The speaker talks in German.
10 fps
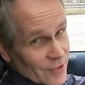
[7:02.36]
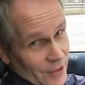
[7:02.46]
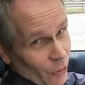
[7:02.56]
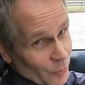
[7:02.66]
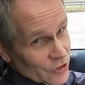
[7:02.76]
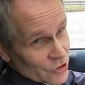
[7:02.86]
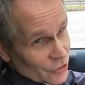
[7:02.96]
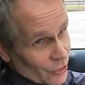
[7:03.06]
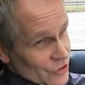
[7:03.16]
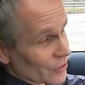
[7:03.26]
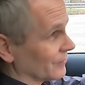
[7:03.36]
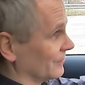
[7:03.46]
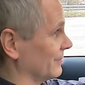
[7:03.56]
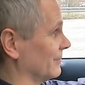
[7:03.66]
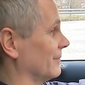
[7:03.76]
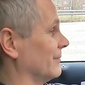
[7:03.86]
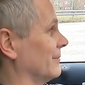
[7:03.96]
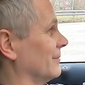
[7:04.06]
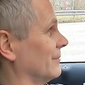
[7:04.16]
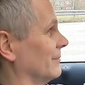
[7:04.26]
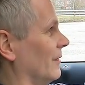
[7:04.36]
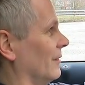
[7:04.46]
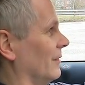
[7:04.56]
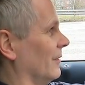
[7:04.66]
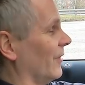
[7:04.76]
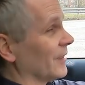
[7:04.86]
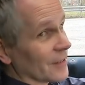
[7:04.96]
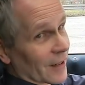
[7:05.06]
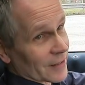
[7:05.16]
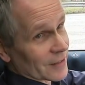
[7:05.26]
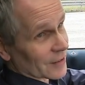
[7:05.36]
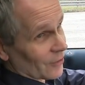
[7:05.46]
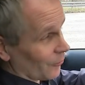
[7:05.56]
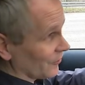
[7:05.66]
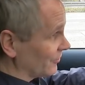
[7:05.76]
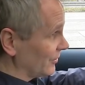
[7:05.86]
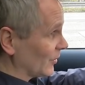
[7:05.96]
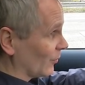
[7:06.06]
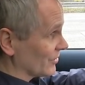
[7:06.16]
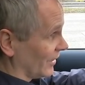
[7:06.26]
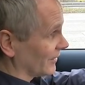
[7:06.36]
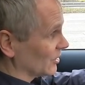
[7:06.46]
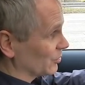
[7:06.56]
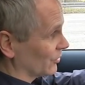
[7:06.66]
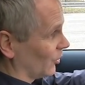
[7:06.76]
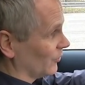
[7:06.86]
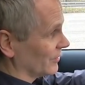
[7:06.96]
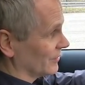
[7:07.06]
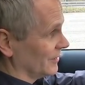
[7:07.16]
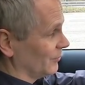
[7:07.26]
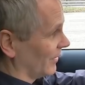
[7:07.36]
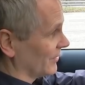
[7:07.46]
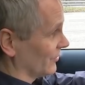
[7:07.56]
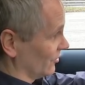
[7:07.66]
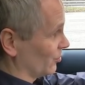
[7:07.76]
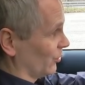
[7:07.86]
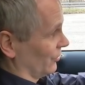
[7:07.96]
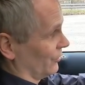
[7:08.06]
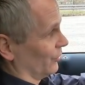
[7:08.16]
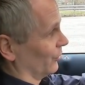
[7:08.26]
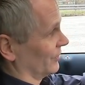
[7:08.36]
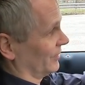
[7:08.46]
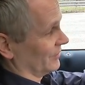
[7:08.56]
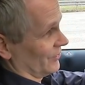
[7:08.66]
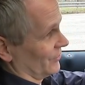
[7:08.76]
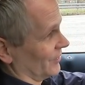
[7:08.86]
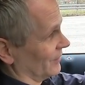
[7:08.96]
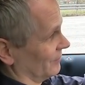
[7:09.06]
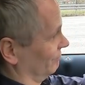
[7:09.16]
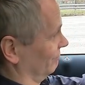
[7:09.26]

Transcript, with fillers: ist eine optische Täuschung. Werdet ja gar nicht glauben, wie viele Kommentare ich bekomme, die meine Sitzposition kritisieren.